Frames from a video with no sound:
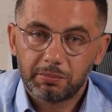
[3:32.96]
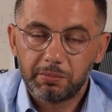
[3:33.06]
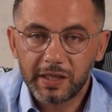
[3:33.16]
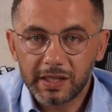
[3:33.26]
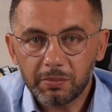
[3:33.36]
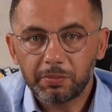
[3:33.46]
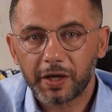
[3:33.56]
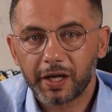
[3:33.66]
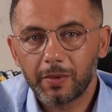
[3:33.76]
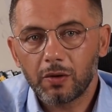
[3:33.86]
benim
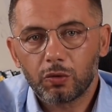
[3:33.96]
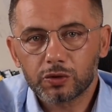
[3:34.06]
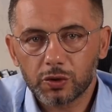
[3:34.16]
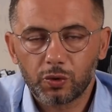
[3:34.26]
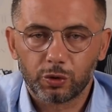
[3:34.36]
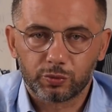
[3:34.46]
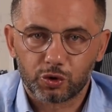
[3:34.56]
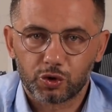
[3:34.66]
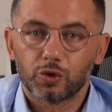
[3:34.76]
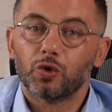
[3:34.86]
parama ortak
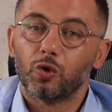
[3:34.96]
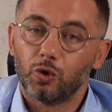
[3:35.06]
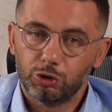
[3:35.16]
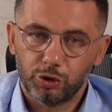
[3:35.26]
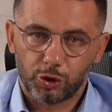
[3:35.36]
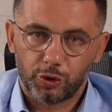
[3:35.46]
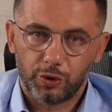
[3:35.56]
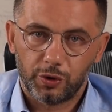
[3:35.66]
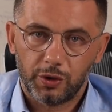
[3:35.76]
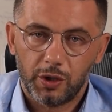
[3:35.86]
olmuş oluyor.
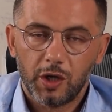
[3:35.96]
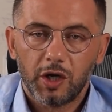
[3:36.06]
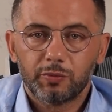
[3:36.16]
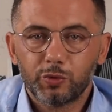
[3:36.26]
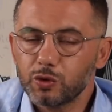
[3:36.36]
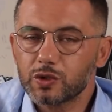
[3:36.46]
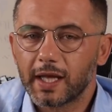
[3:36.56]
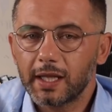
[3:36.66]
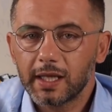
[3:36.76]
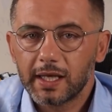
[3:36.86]
Bu
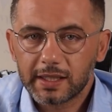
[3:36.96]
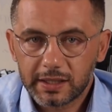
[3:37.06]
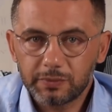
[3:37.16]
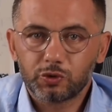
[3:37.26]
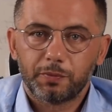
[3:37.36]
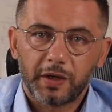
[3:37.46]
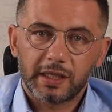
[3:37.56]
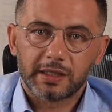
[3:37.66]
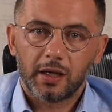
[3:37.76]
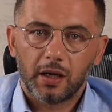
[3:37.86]
yüzden kripto
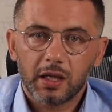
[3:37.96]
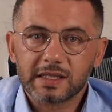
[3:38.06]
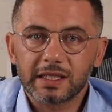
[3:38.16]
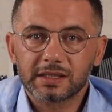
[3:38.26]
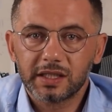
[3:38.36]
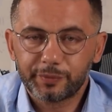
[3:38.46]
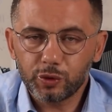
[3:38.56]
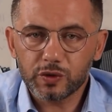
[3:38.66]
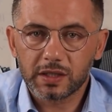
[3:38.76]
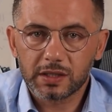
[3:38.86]
parada al sat
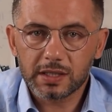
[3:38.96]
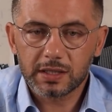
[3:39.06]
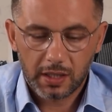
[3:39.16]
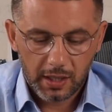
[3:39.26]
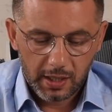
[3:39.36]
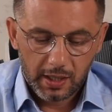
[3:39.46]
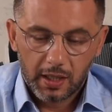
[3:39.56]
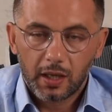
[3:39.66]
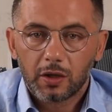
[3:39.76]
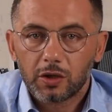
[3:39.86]
yapıyorsanız
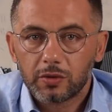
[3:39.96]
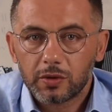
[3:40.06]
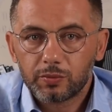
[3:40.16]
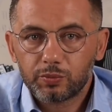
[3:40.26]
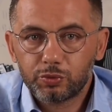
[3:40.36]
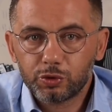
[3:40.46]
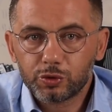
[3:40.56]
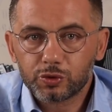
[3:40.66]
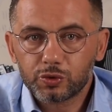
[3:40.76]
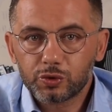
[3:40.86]

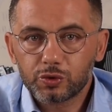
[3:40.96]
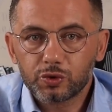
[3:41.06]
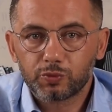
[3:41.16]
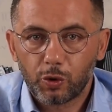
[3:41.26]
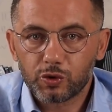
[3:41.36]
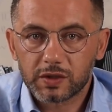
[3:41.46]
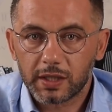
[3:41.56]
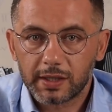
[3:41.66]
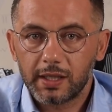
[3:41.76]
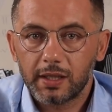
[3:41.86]
bulunduğunuz
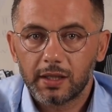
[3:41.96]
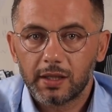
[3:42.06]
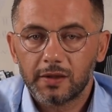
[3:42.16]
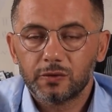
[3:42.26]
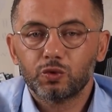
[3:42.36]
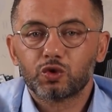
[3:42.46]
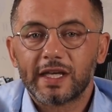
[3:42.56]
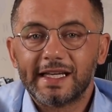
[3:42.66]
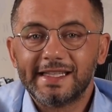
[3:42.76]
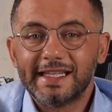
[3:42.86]
borsada
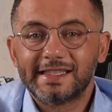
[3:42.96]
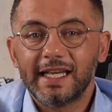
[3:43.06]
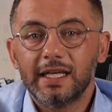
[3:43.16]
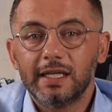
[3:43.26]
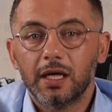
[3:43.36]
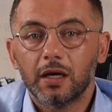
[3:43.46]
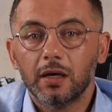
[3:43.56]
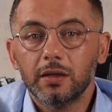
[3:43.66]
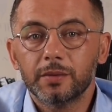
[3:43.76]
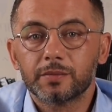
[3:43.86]
USDT ile
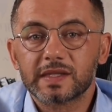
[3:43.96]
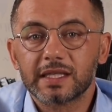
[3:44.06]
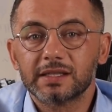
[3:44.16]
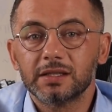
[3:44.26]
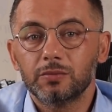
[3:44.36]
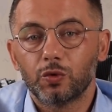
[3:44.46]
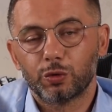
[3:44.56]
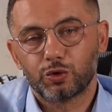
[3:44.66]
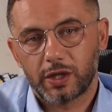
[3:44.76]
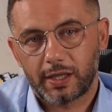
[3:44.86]
alım satım
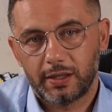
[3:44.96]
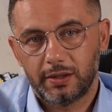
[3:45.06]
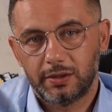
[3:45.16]
olacak.